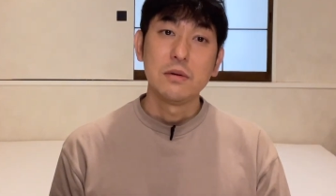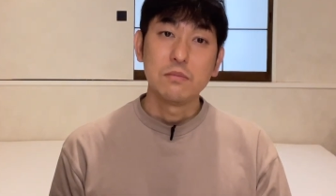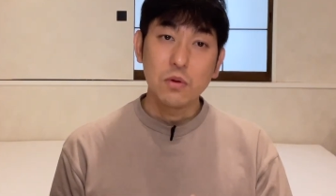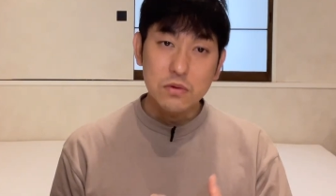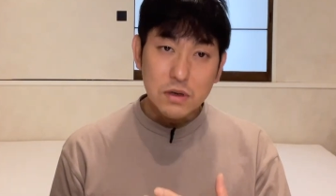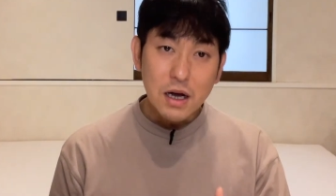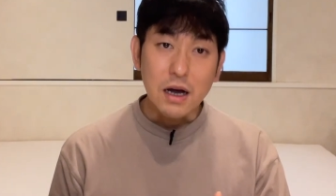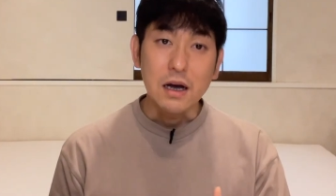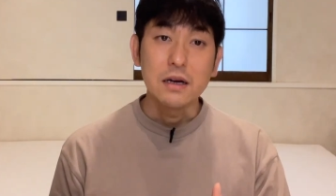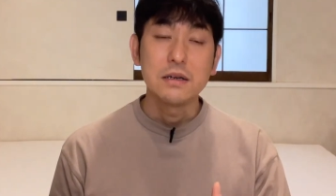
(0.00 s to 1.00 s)
僕
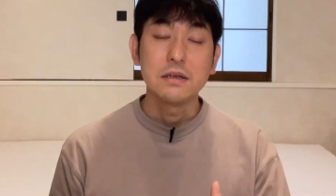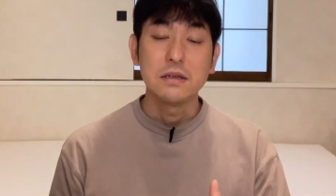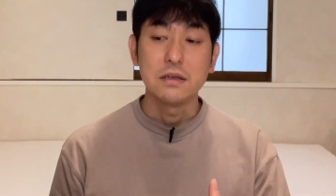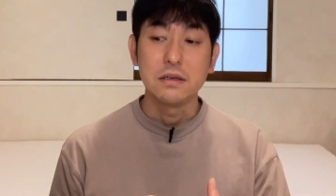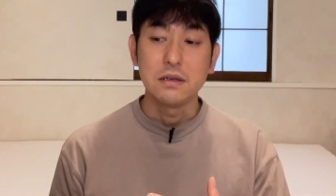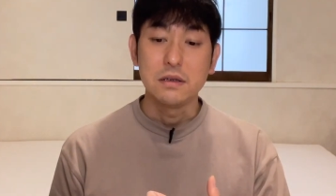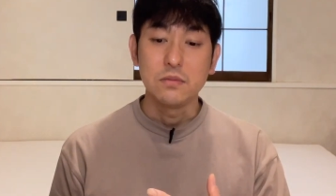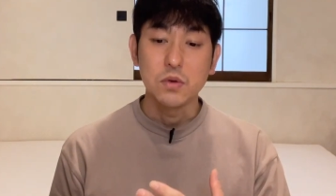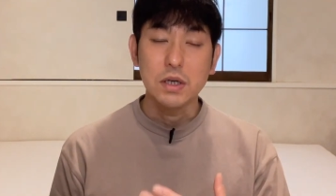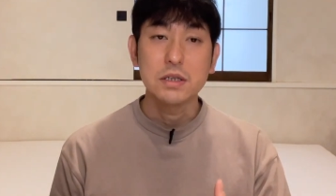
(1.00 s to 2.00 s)
が、
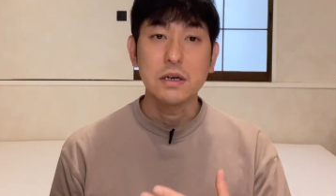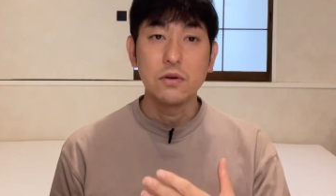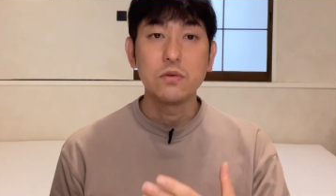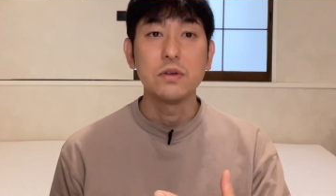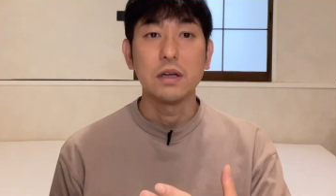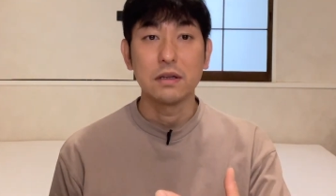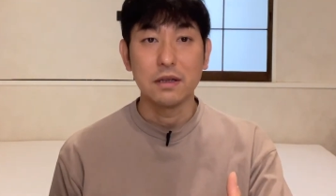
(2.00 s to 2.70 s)
えー、昔からよくやってい